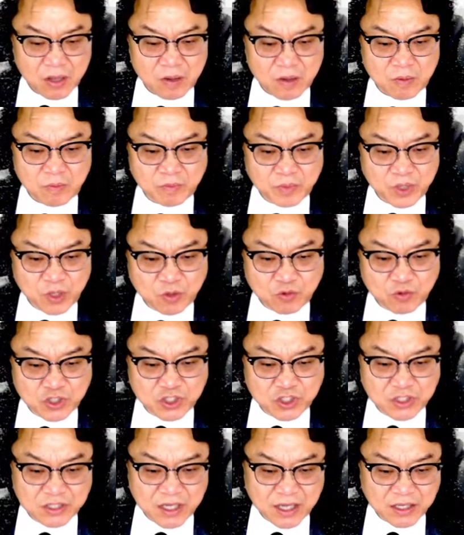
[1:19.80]
미국
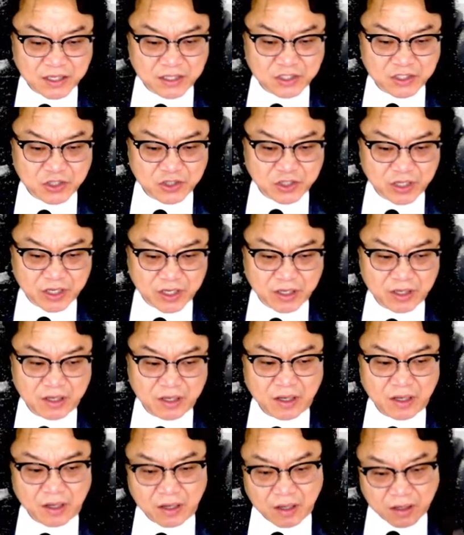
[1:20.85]
시장이 전일
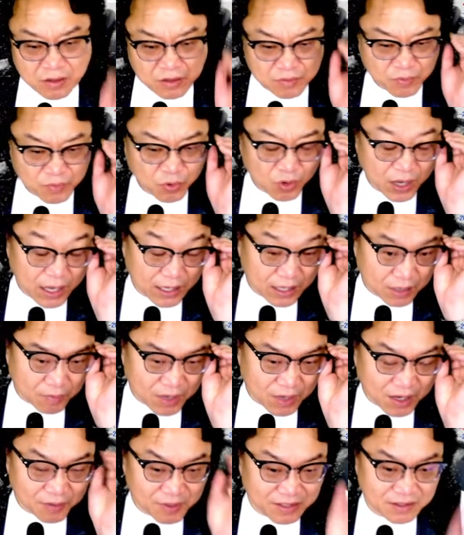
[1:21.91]
어, 큰 폭 하락
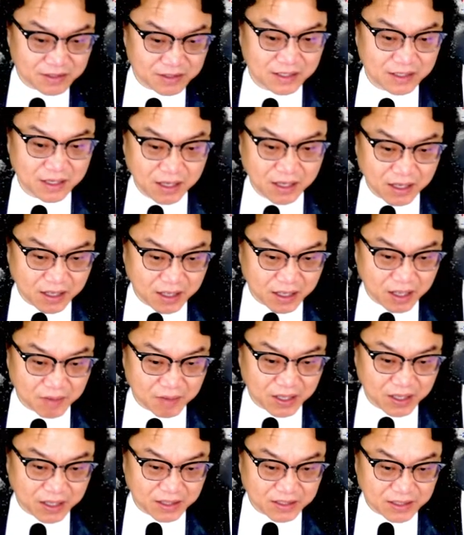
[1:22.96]
마감했으니까
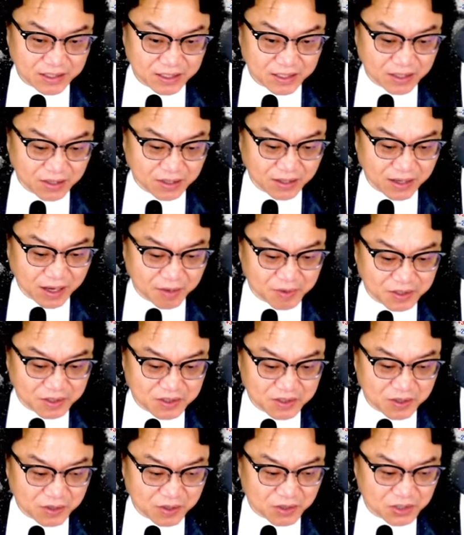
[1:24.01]
아마
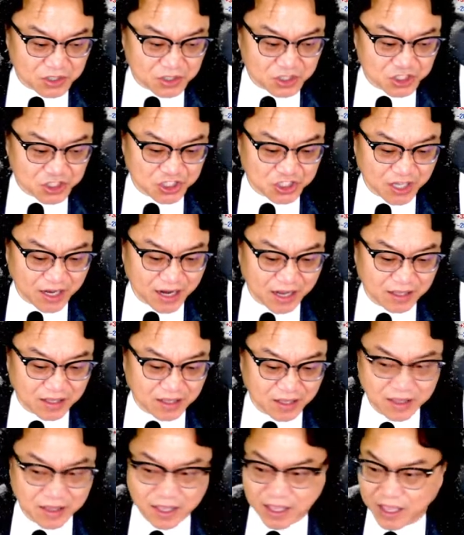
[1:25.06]
이탈하면서 시작할
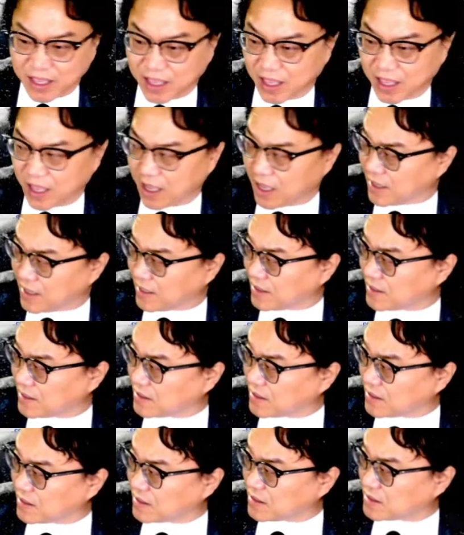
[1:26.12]
텐데,
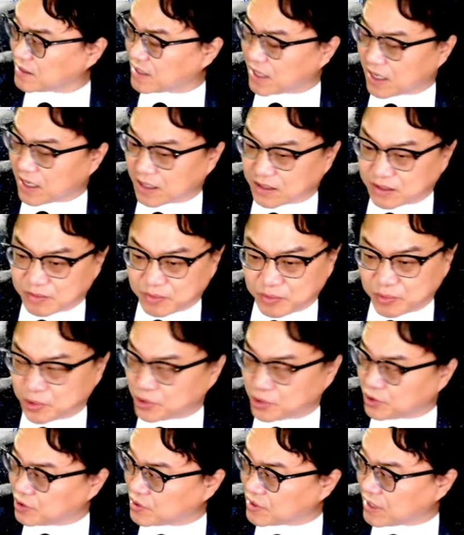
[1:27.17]
자, 그
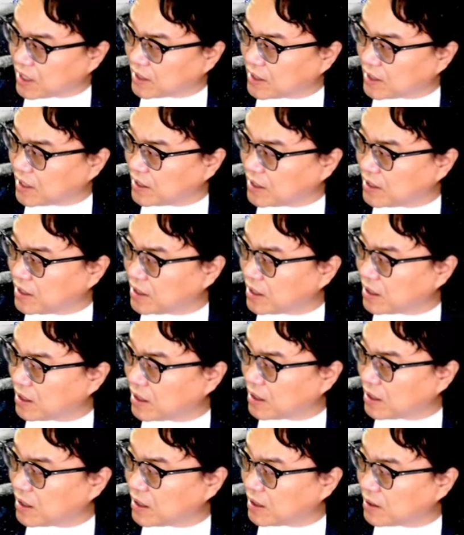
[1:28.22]
부분 상당히
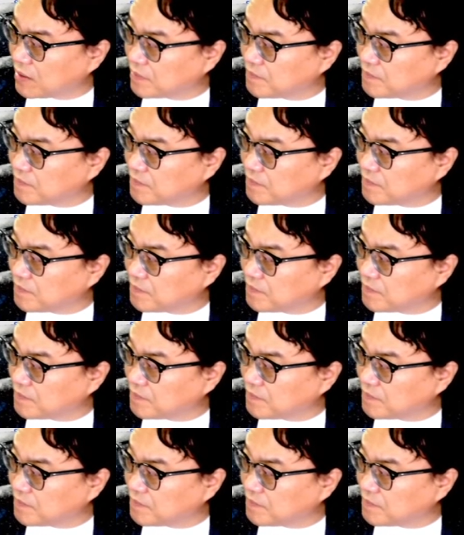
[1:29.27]
어,